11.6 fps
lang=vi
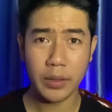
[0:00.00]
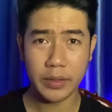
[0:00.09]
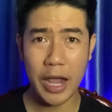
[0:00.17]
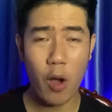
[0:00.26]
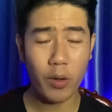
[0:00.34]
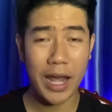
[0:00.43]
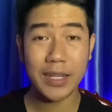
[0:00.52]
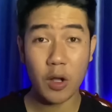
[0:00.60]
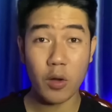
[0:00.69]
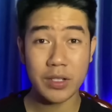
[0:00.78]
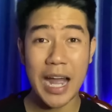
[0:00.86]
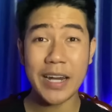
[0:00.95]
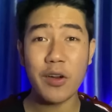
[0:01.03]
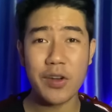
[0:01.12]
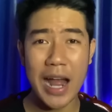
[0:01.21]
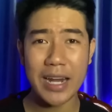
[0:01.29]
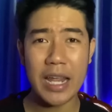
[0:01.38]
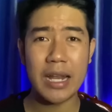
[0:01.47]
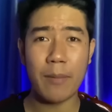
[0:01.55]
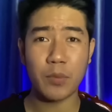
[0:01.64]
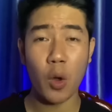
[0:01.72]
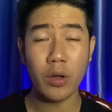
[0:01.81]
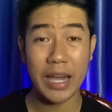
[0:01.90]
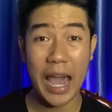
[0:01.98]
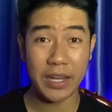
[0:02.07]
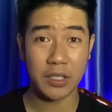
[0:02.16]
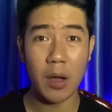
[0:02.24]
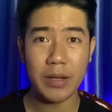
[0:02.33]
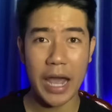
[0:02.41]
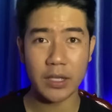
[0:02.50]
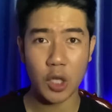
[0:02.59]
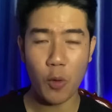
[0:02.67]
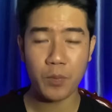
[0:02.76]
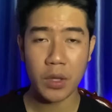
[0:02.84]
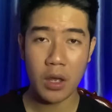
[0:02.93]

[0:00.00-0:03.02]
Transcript: kêu cái anh con trai đó ra đây gặp tôi càng sớm càng tốt.